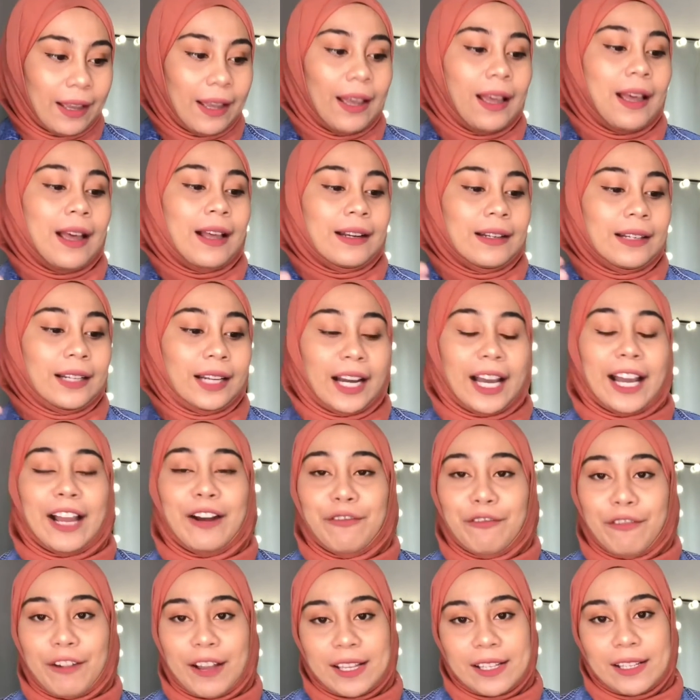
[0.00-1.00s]

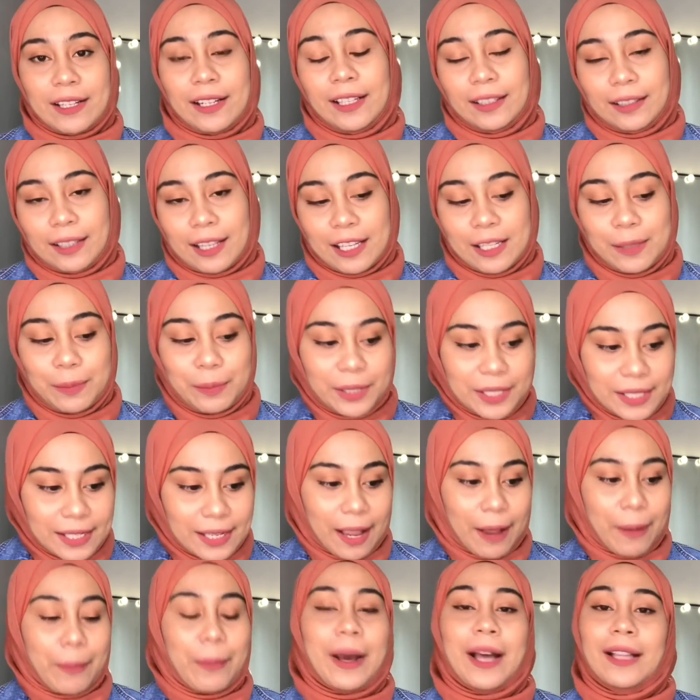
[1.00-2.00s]
dengan fasilitas
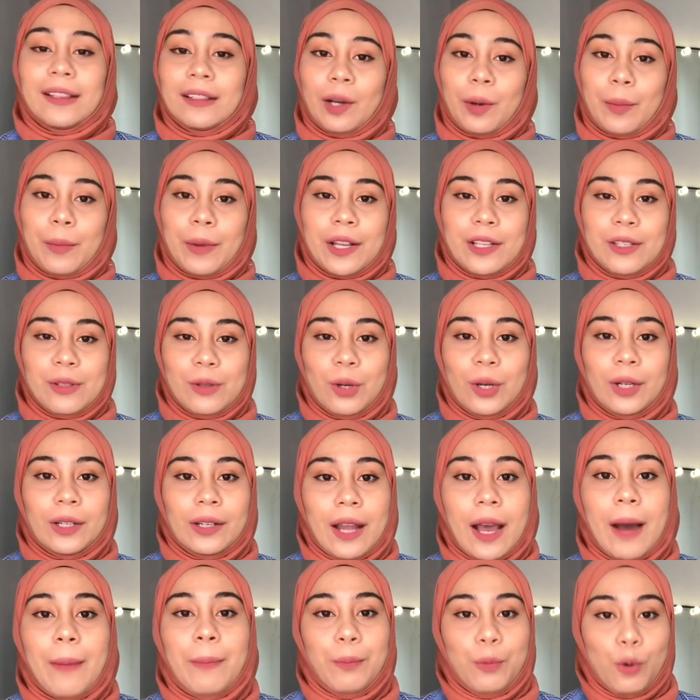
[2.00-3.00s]
bersama termasuk
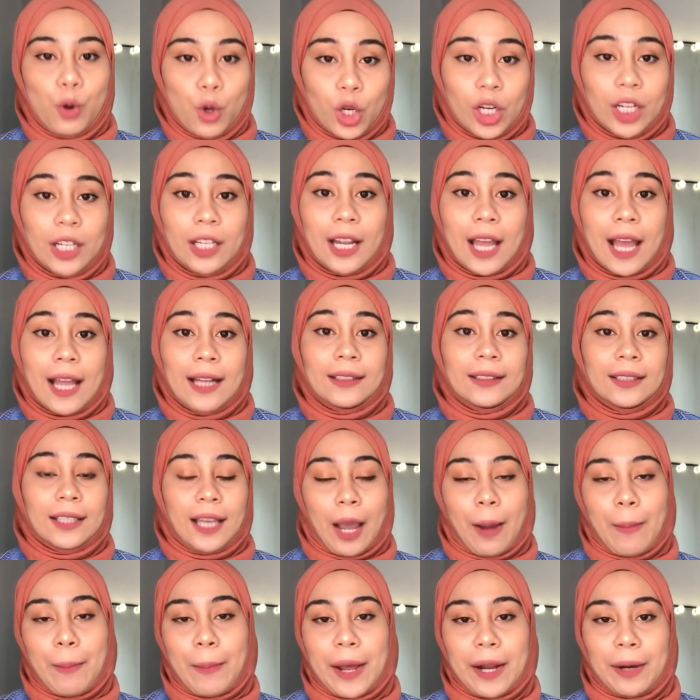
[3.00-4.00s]
dapur dan
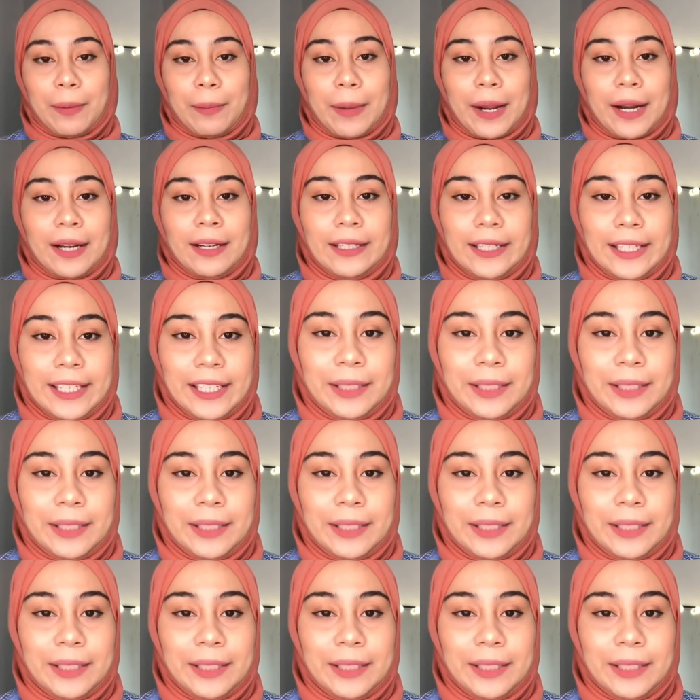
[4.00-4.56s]
kamar mandi.